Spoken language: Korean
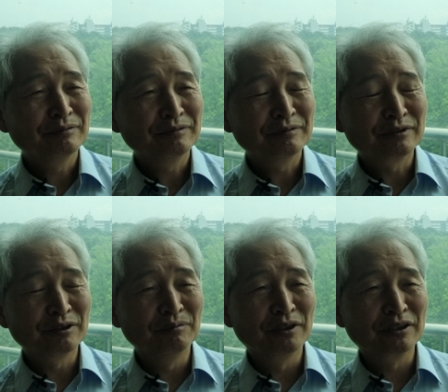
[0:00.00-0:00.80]

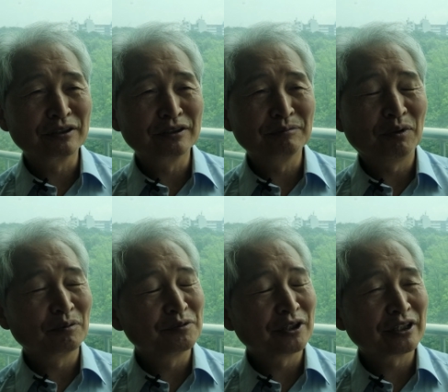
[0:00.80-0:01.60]
물론 뭐그
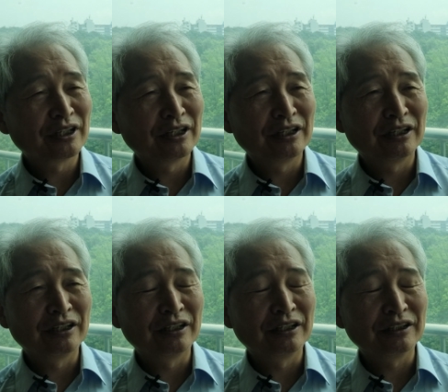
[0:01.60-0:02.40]
복음성가
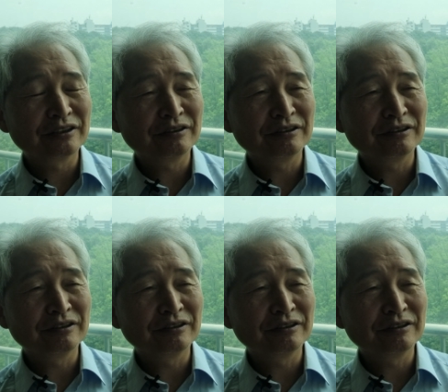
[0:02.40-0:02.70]
아,